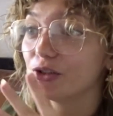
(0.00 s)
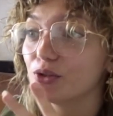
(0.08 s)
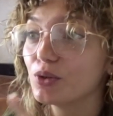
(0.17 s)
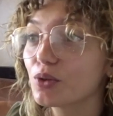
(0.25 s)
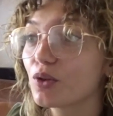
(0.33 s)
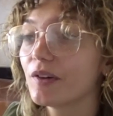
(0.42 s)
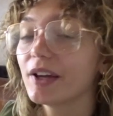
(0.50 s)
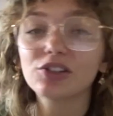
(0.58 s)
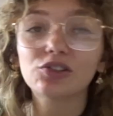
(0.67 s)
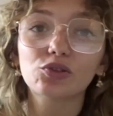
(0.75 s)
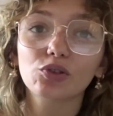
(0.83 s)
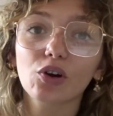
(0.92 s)
Donc on va
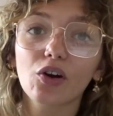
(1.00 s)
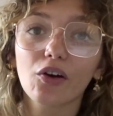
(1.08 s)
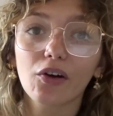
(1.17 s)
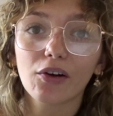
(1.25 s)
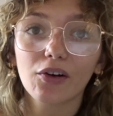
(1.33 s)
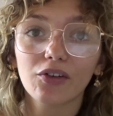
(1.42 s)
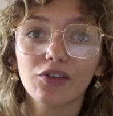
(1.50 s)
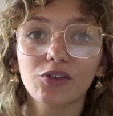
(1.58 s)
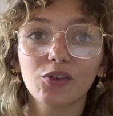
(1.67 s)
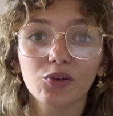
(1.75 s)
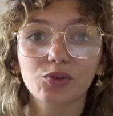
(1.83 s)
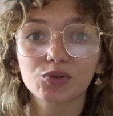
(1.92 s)
être sur, euh,
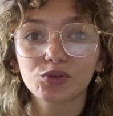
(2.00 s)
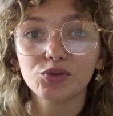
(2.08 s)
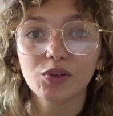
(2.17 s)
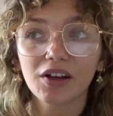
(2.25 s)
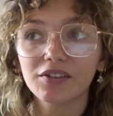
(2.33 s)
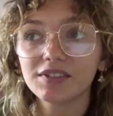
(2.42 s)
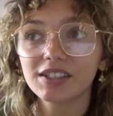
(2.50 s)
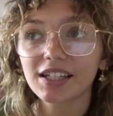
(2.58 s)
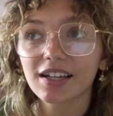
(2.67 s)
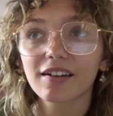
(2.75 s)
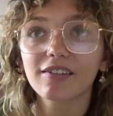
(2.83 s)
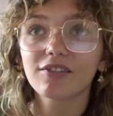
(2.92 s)
dans le contenu à
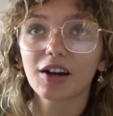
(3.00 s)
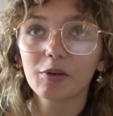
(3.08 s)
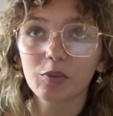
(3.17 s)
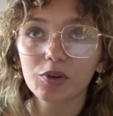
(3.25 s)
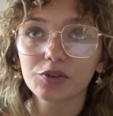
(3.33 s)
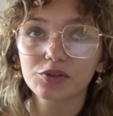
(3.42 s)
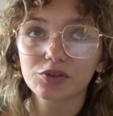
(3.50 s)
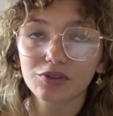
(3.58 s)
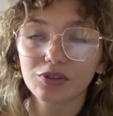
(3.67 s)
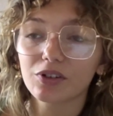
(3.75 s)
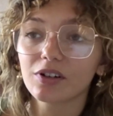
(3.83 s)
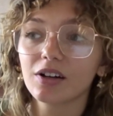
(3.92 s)
venir, vraiment
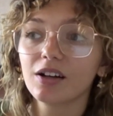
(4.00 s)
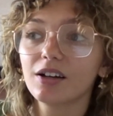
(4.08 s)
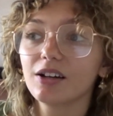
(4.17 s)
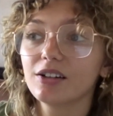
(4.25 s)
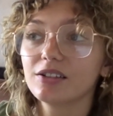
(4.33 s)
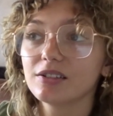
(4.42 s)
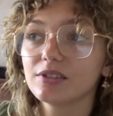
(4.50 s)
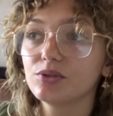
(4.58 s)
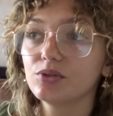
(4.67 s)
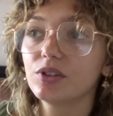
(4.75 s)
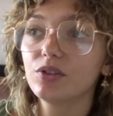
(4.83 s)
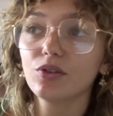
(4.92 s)
sur
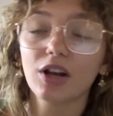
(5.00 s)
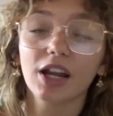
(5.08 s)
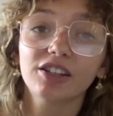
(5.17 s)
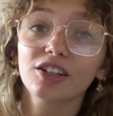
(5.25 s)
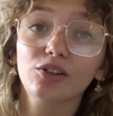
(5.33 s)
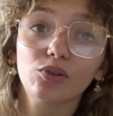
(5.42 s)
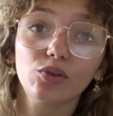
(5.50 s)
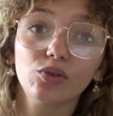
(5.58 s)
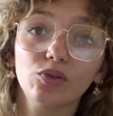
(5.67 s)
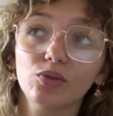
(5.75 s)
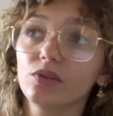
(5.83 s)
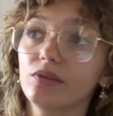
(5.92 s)
du, de la
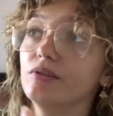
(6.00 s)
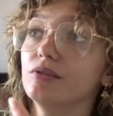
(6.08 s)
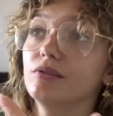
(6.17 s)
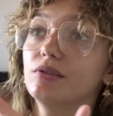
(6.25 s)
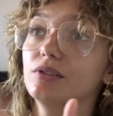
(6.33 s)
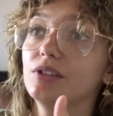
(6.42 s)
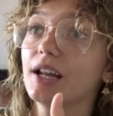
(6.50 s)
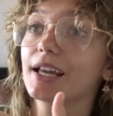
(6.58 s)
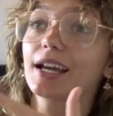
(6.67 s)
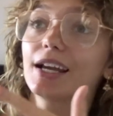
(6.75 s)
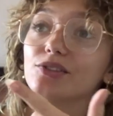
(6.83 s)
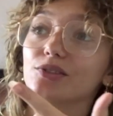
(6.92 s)
déco, de la
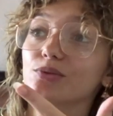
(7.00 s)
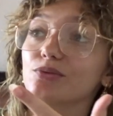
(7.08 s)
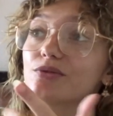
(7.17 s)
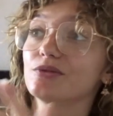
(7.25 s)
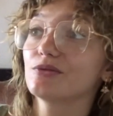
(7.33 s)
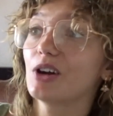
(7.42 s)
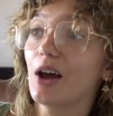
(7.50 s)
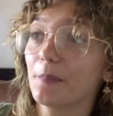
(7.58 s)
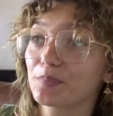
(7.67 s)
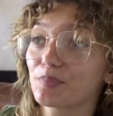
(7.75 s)
création, voilà.